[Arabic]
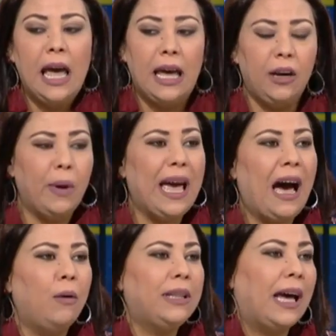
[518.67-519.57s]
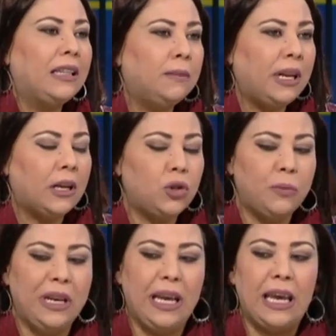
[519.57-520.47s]
الرواية حاولت قد ما نجم
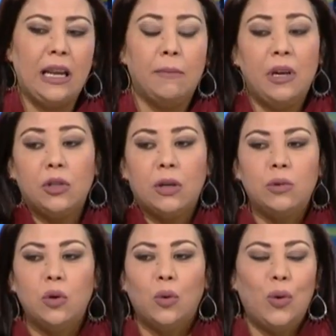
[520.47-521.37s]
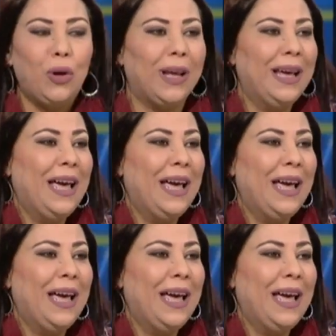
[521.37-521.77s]
اللي أنا من نجمش نقول